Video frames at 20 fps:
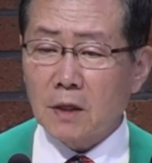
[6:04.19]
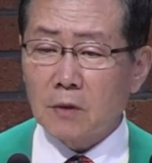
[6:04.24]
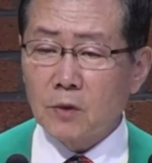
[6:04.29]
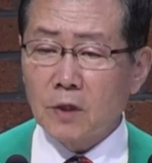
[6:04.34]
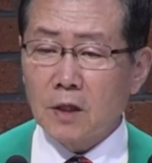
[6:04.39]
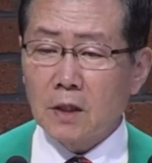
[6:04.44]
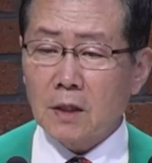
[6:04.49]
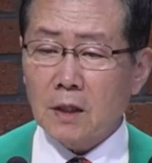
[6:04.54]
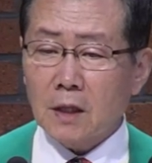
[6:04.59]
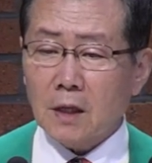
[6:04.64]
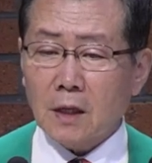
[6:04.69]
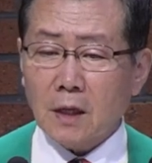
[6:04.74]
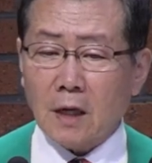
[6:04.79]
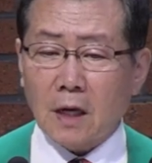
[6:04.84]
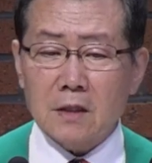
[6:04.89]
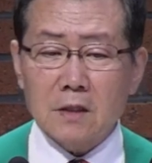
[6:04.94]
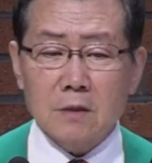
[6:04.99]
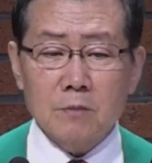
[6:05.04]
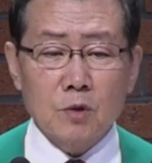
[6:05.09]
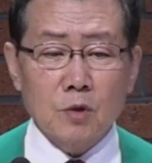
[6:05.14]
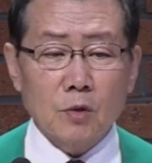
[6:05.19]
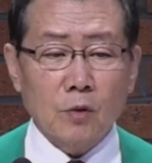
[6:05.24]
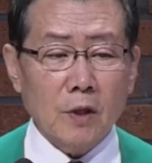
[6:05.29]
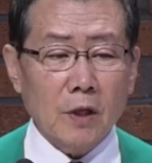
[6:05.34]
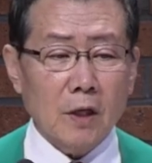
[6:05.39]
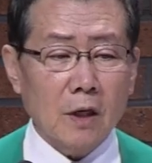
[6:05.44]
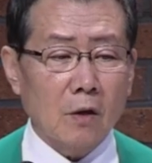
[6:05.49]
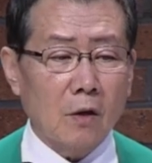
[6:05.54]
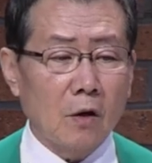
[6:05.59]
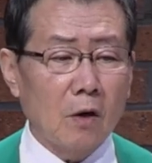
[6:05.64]
우리 가슴
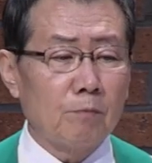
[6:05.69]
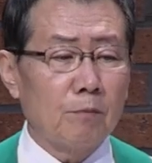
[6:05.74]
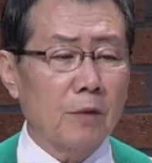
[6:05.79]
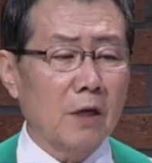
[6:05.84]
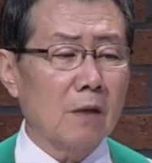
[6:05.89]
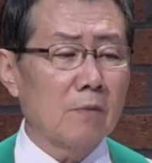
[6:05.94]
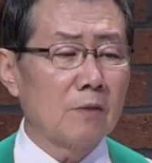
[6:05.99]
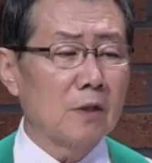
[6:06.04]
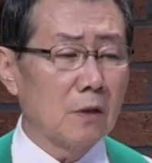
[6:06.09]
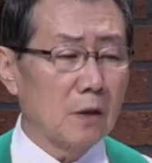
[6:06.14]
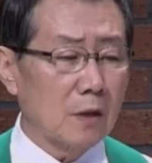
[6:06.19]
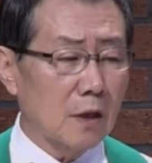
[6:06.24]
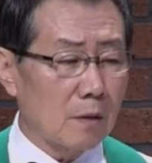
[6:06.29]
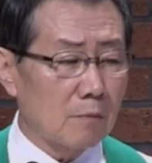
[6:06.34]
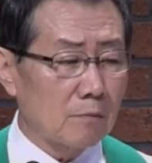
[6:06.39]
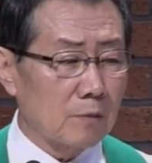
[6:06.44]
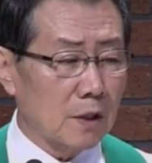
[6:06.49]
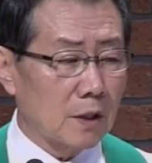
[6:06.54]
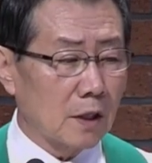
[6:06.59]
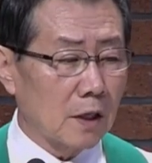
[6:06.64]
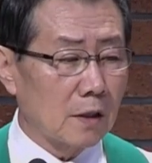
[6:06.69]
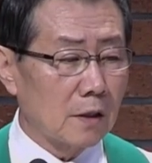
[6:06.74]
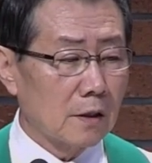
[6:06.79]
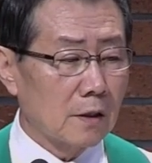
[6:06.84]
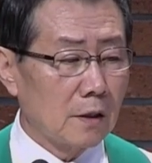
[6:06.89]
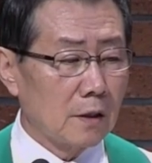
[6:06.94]
속에 헛바람이 들어갑니다.